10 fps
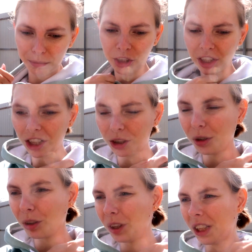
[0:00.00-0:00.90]
Мишу даже
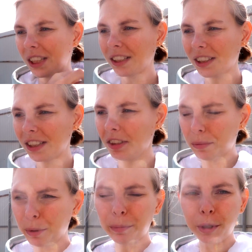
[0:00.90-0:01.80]
куртку не хотела надевать,
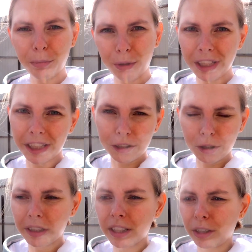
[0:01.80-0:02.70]
а потом подумала, если
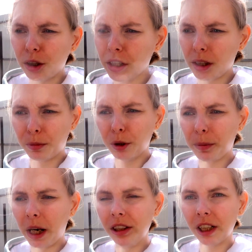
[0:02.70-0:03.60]
солнце скроется, будет
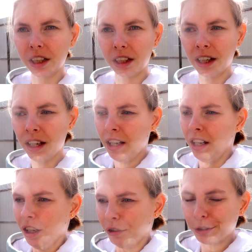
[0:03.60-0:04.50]
прохладней.
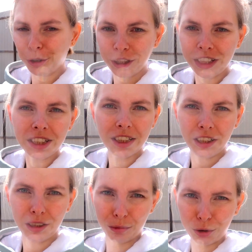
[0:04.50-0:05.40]
В итоге
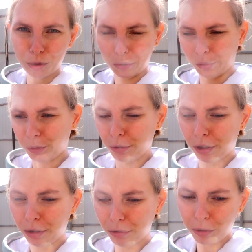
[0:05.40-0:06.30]
надела ему тоненькую
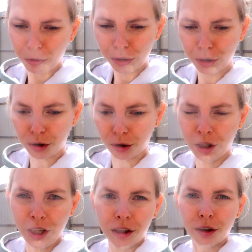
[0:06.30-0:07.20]
вот эту его курточку.
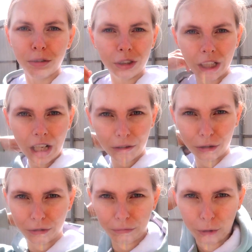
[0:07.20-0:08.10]
Но вот так
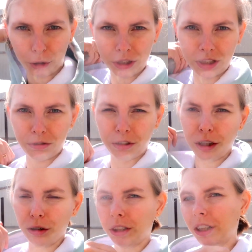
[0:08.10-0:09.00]
вот, просто вот
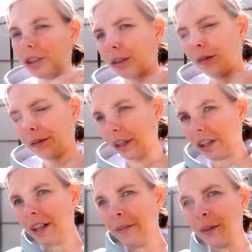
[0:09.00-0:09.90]
такой толстовки.
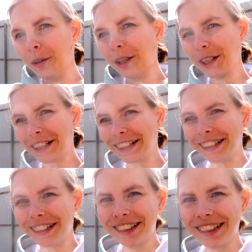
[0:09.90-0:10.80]
Очень
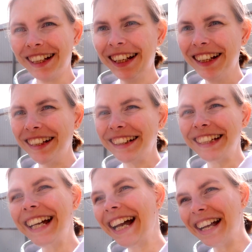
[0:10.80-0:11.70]
классно.
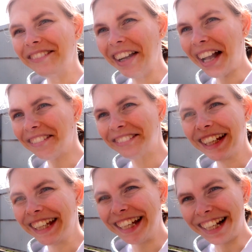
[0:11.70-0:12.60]
Да, мам
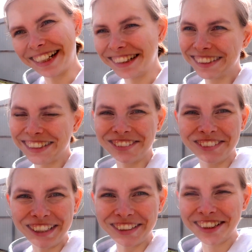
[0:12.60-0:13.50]
приехала, все
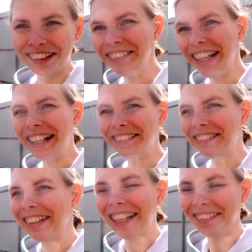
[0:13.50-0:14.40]
в окошко.
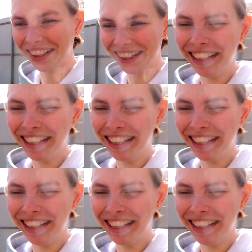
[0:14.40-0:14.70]
Мама, мама.